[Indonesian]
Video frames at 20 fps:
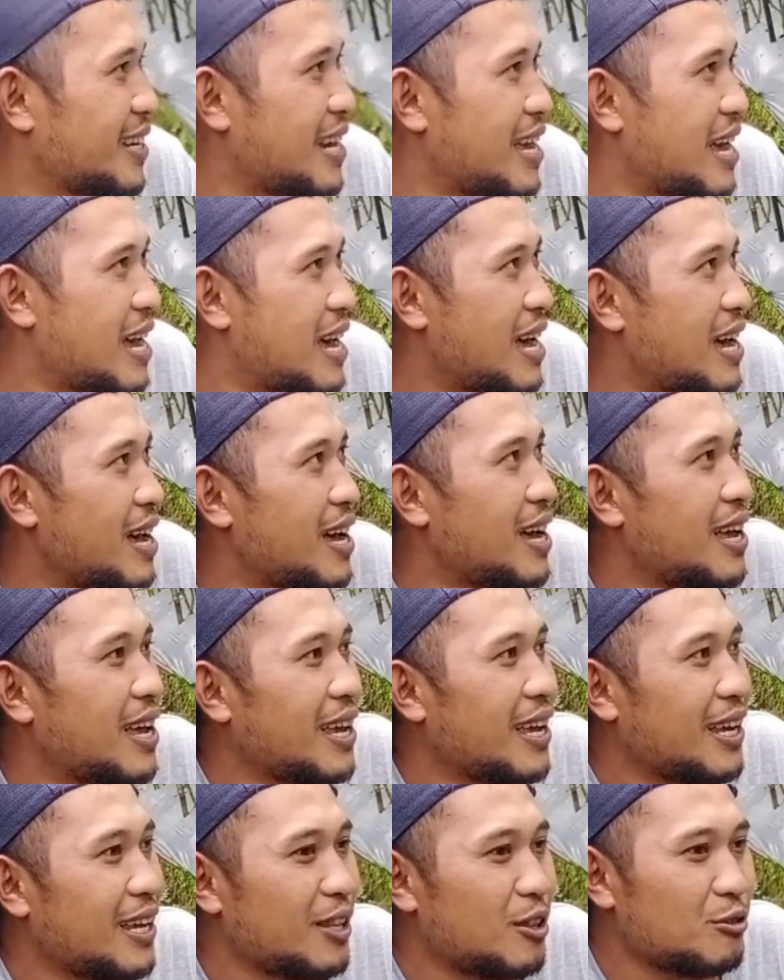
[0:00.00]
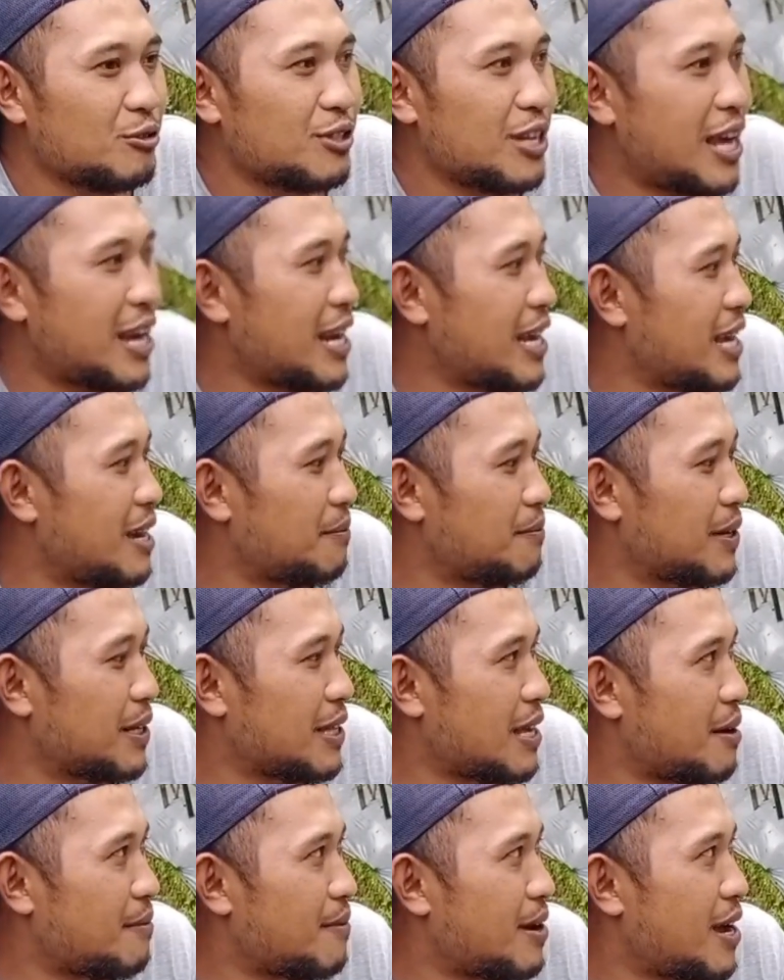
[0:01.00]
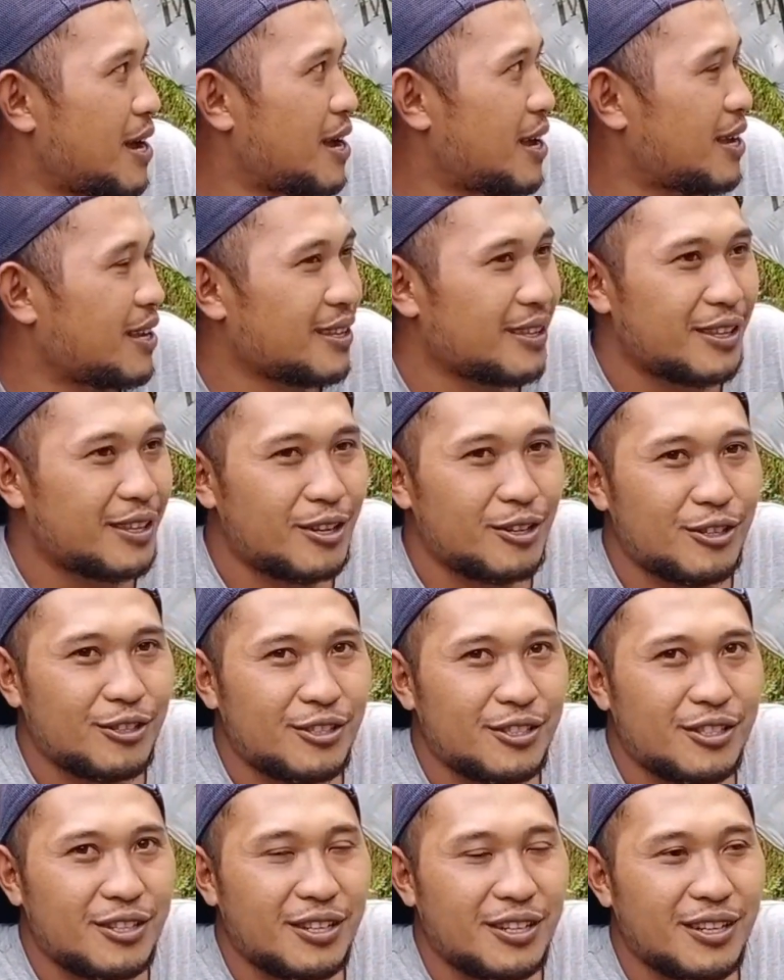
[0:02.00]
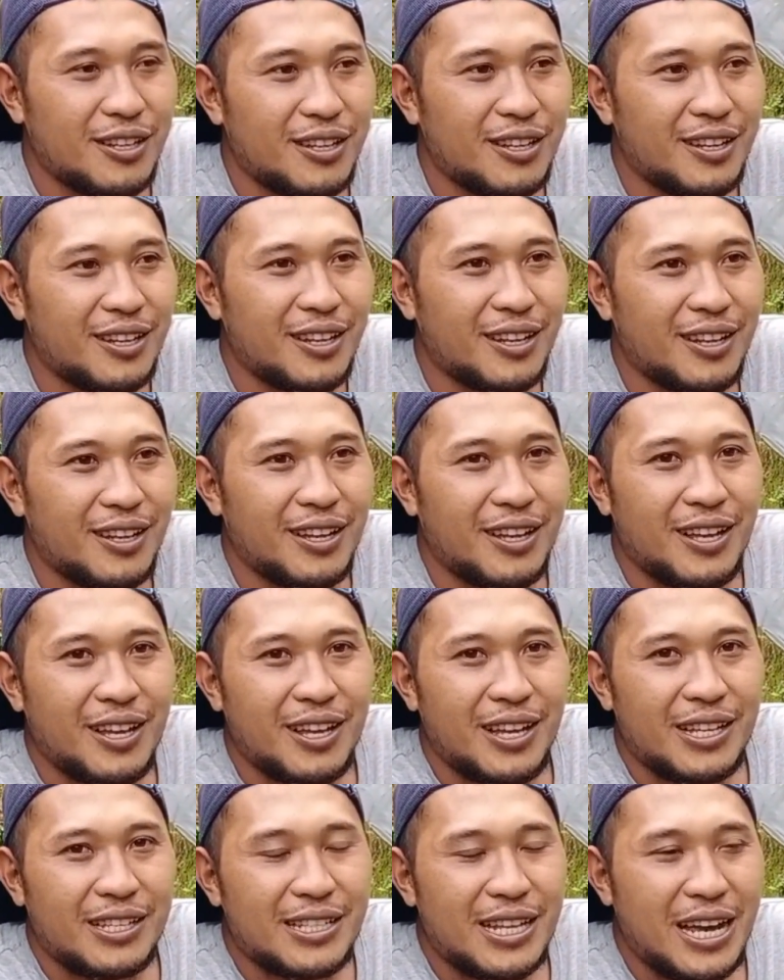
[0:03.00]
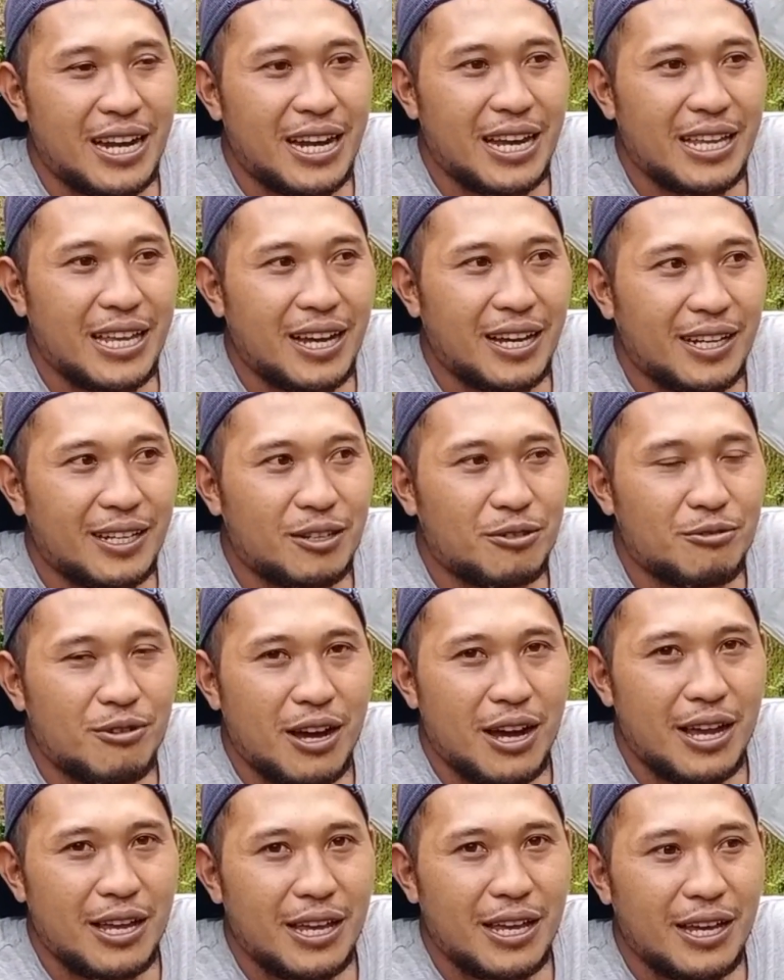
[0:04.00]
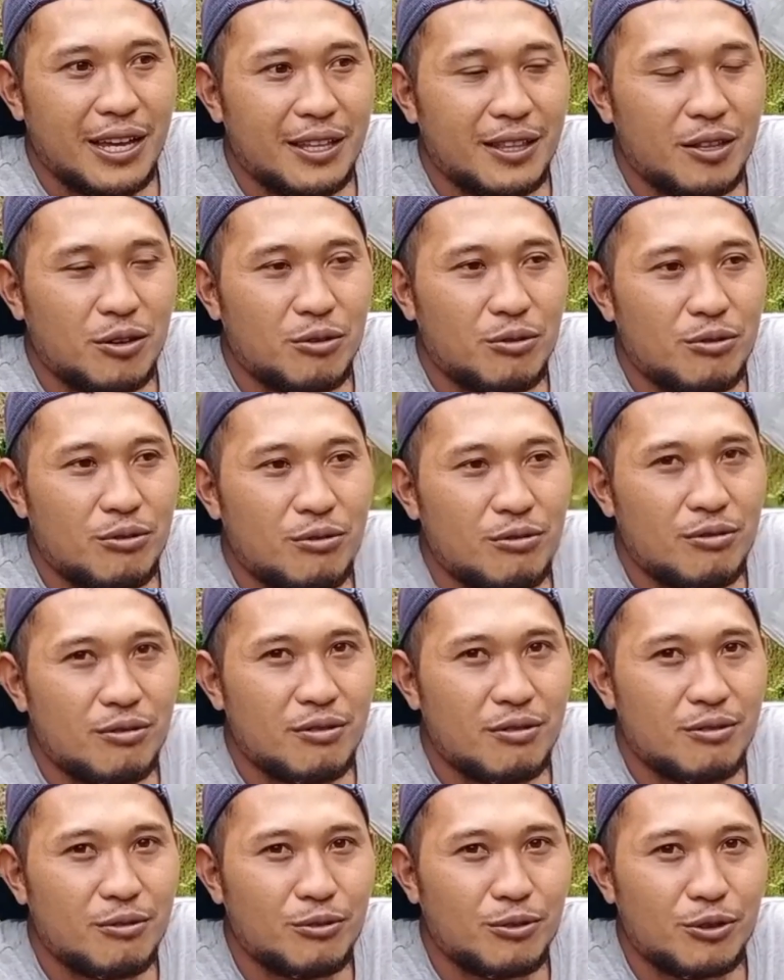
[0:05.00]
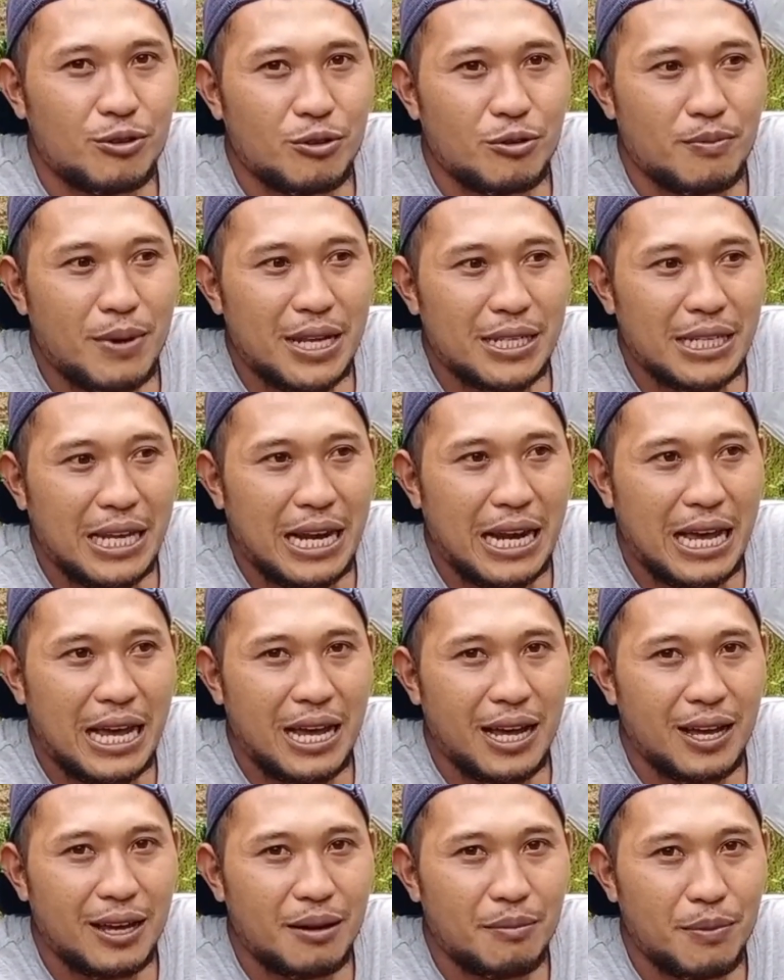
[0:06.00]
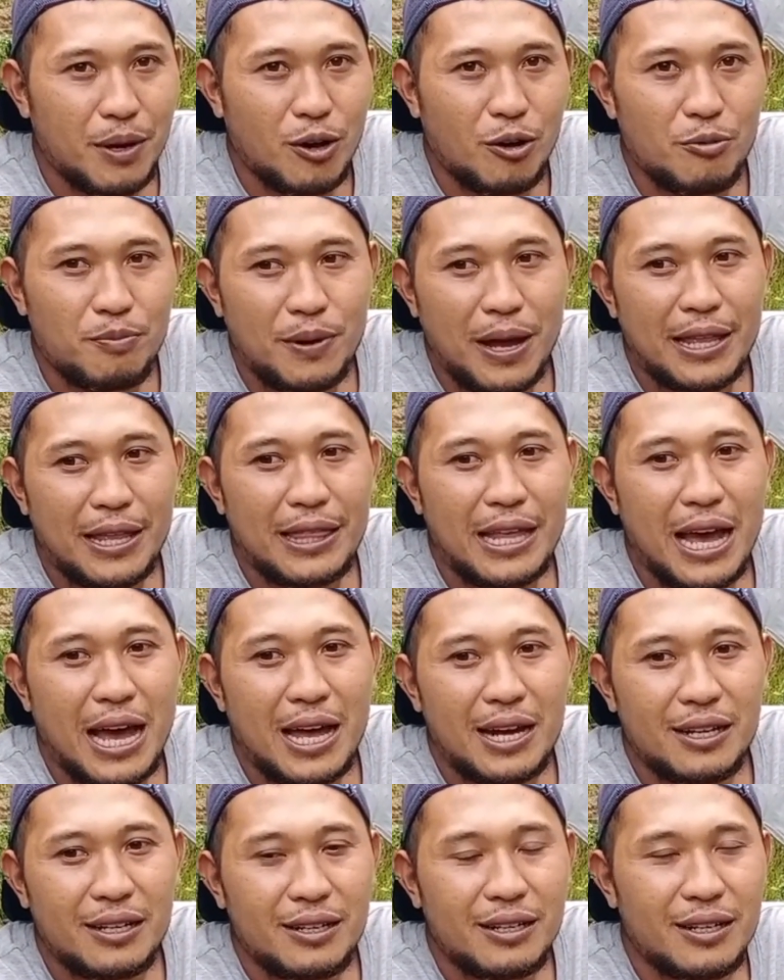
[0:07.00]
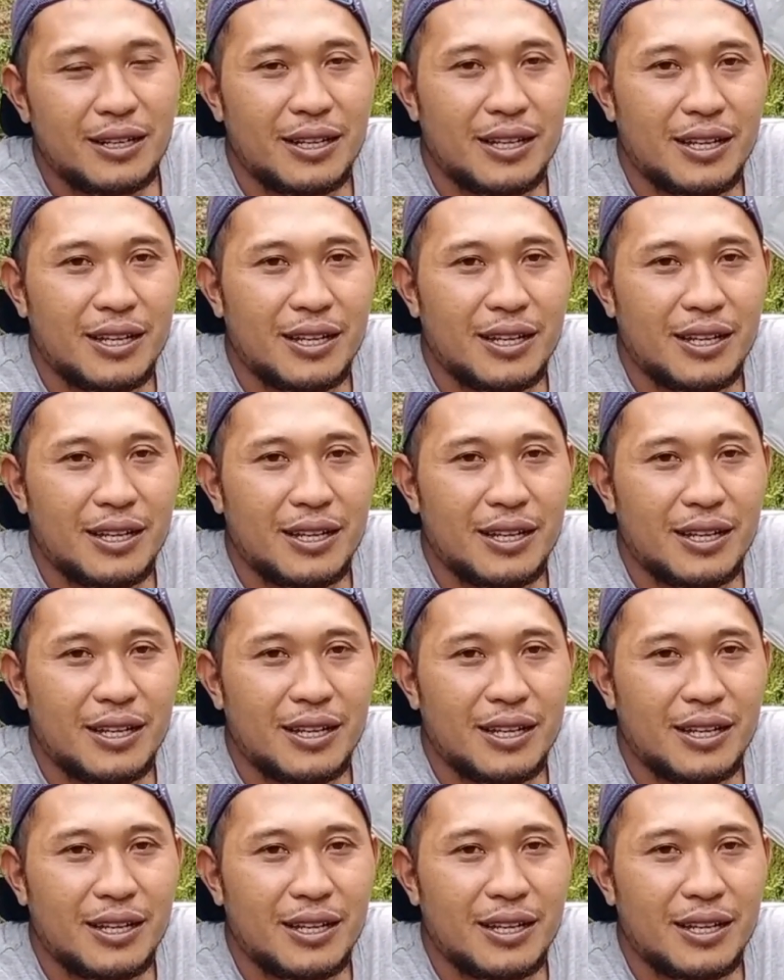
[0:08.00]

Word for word: Nah, itu cara yang pertama. Terus cara yang kedua yaitu untuk masalah pengobatan